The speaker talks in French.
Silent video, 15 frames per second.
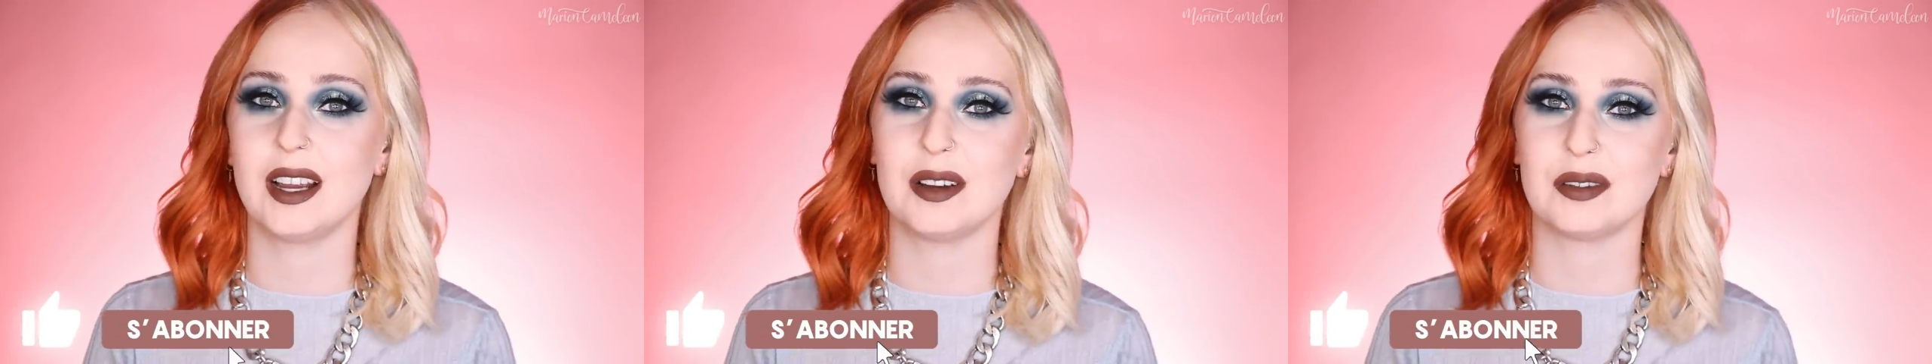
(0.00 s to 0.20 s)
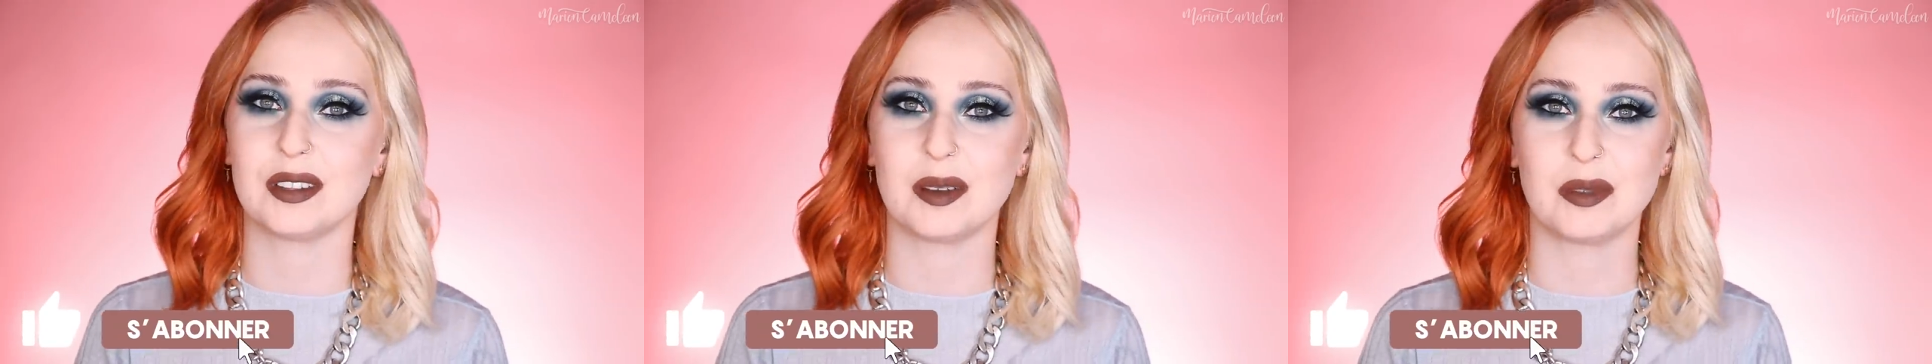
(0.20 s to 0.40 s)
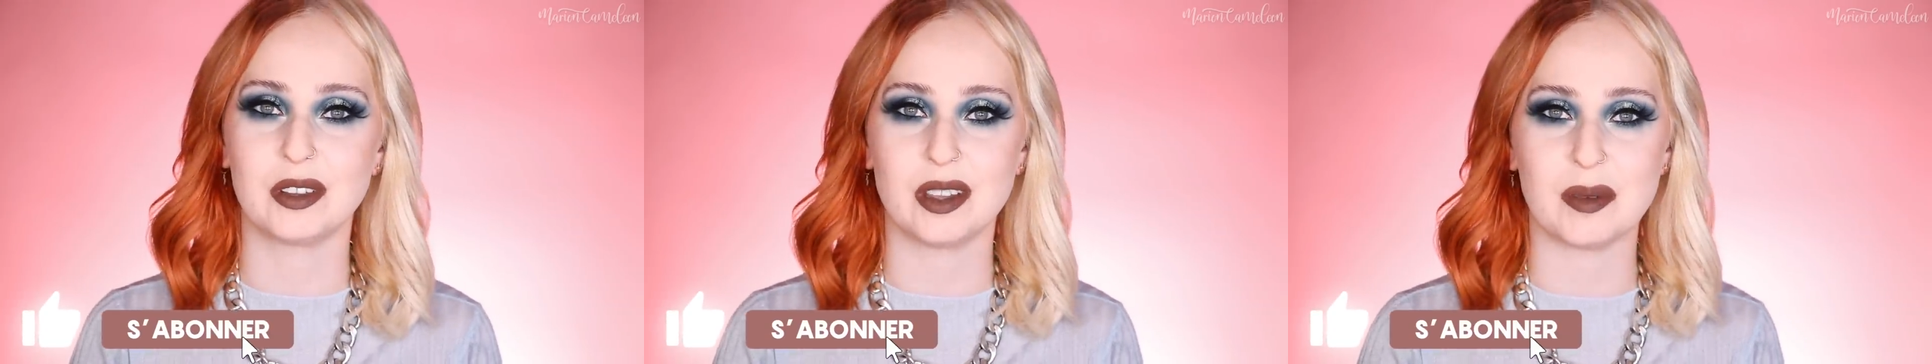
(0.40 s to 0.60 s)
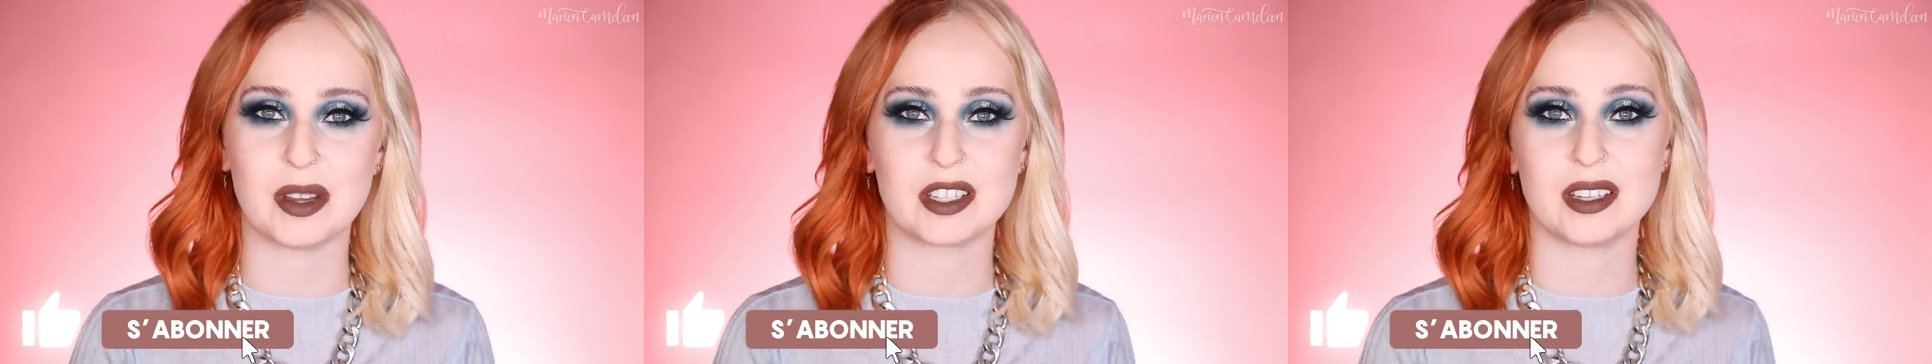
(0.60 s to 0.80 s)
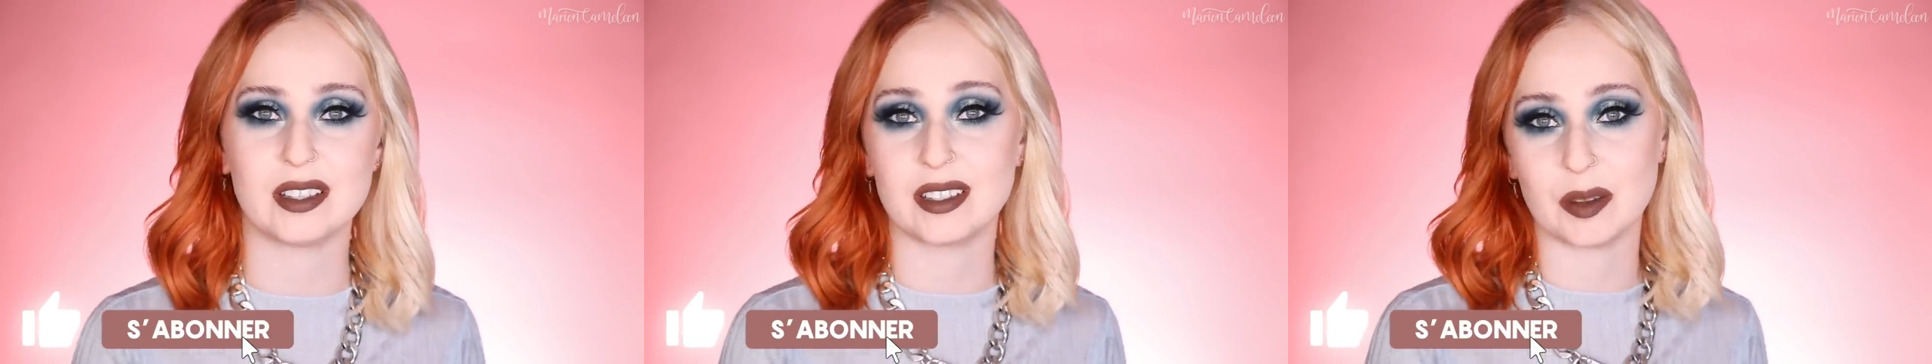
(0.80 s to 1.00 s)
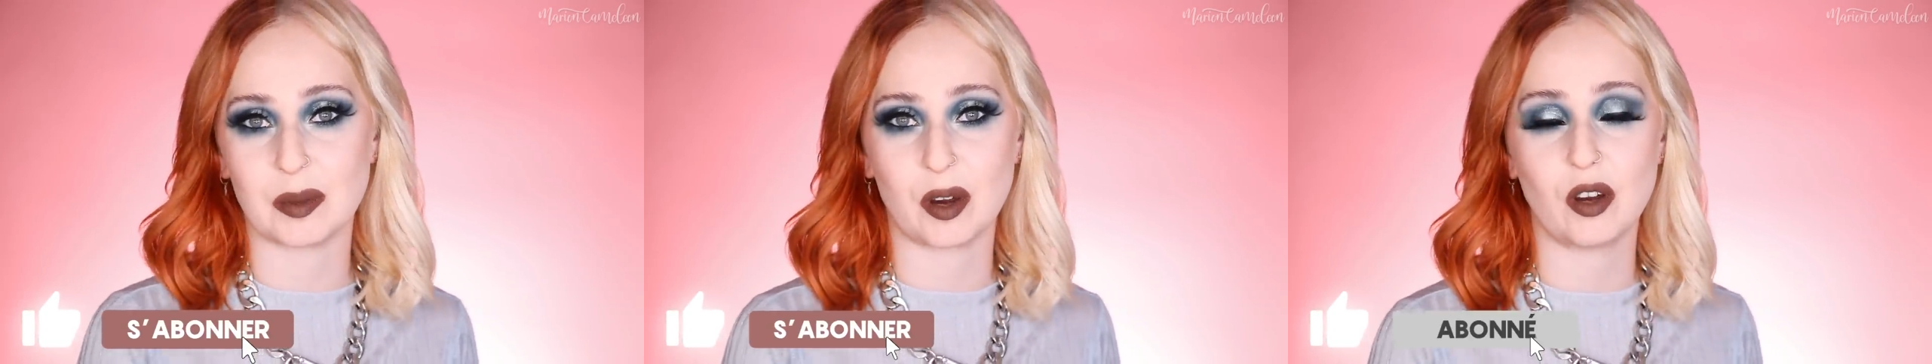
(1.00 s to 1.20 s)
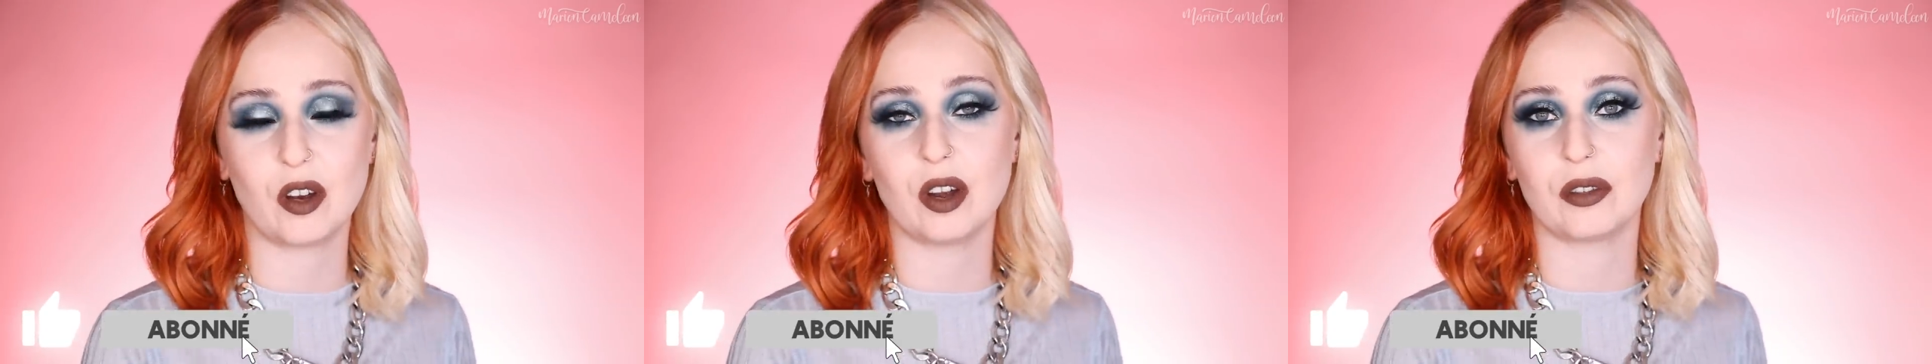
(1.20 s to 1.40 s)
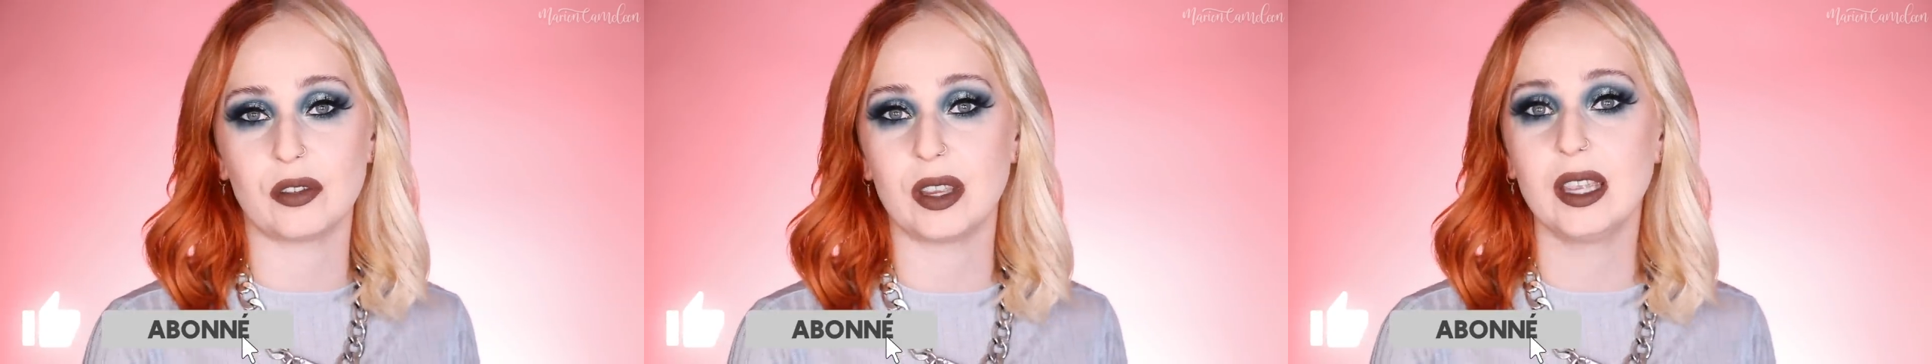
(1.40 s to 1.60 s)
à vous abonner à ma chaîne si c'est pas
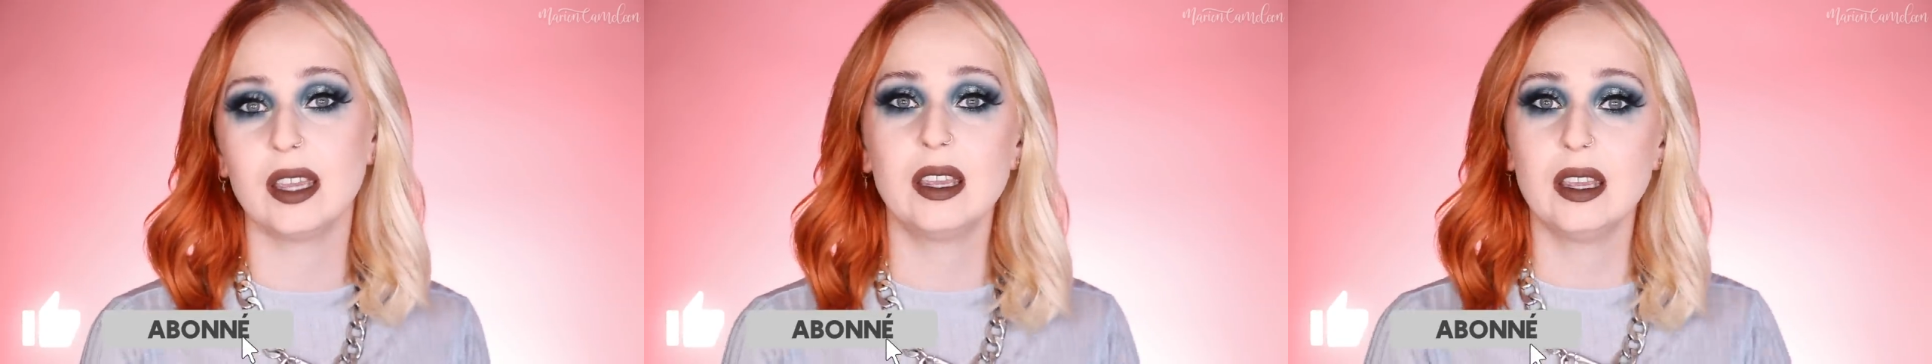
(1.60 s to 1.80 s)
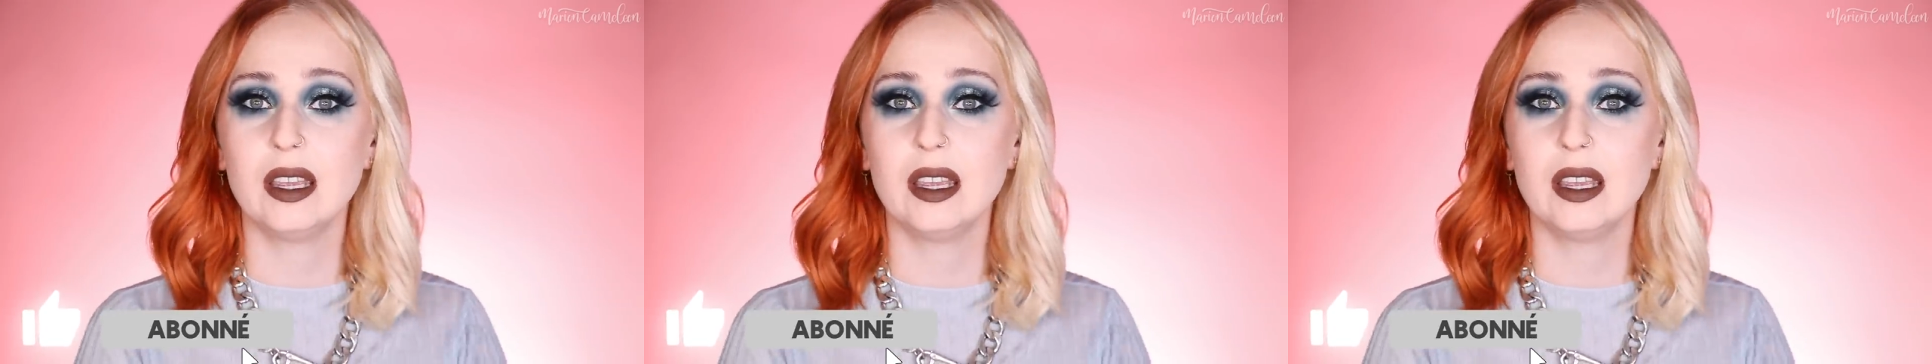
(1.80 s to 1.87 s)
encore fait.